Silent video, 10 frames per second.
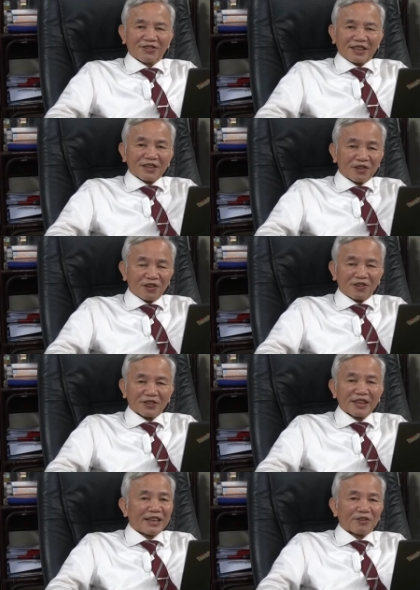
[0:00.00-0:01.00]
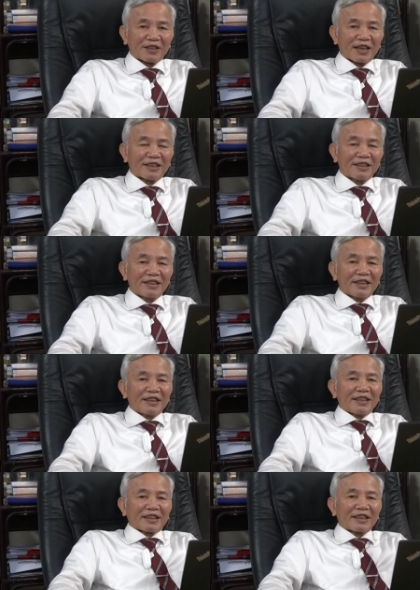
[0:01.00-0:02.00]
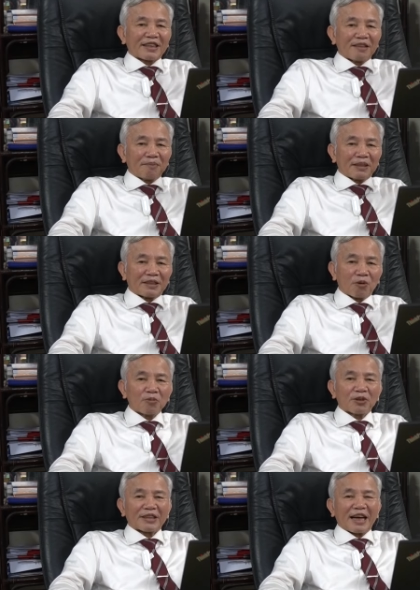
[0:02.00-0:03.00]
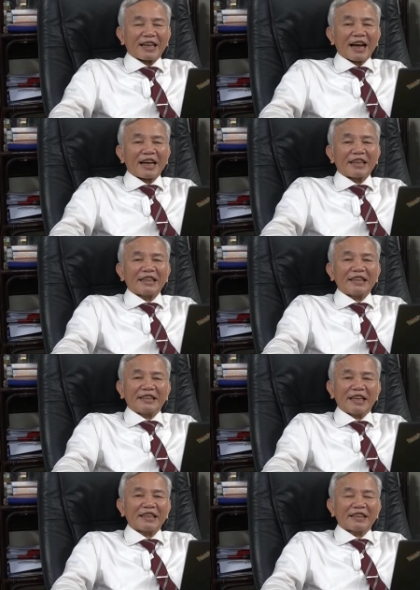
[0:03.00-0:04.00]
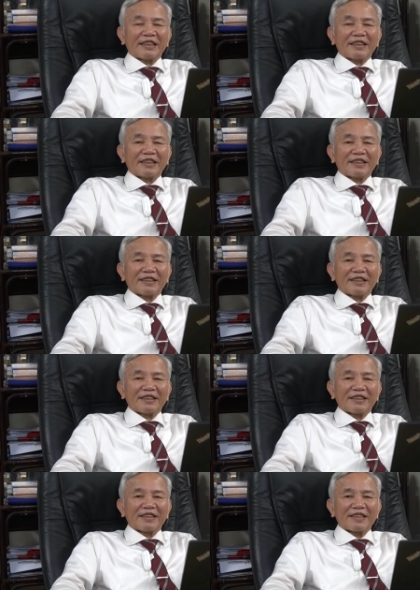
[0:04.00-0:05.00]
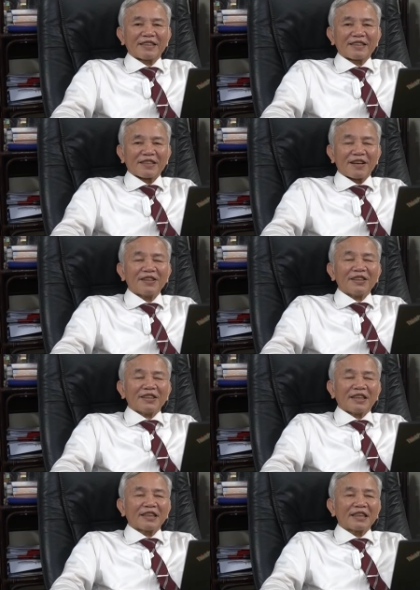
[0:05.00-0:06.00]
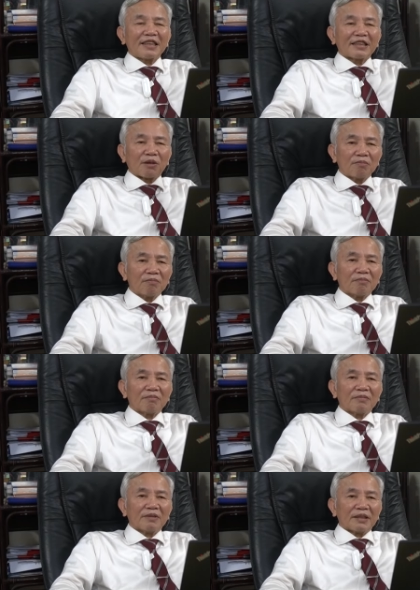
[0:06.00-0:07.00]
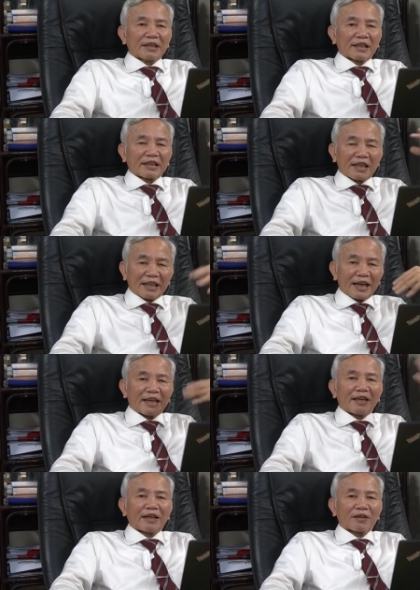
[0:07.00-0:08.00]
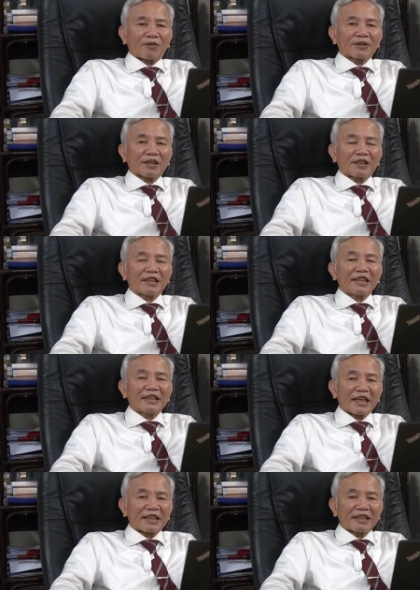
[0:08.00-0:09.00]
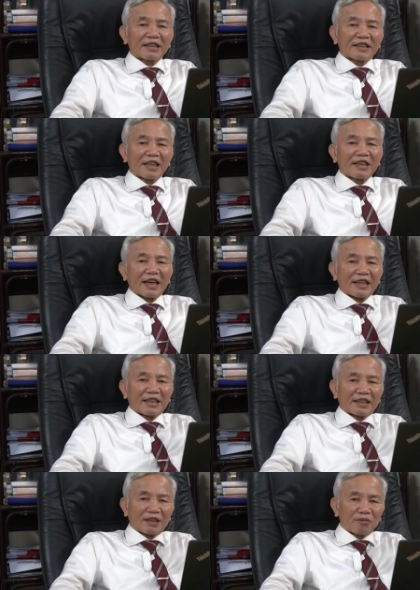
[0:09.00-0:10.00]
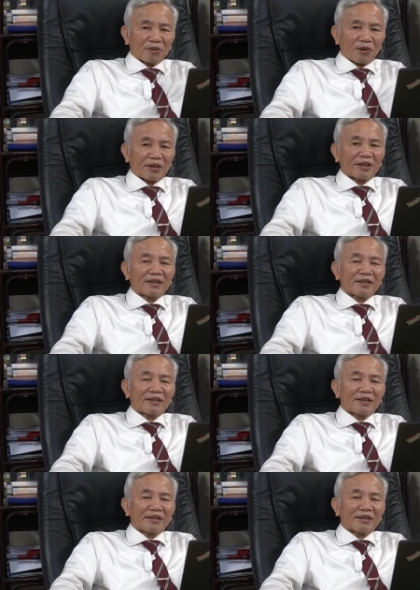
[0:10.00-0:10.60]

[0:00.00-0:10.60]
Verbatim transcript: giác ngộ mới hiểu rằng cái thân mình sống còn chả ai nữa khi chết đó đến khi sống thì cái thân này là có thật nhưng khi chết thân này không còn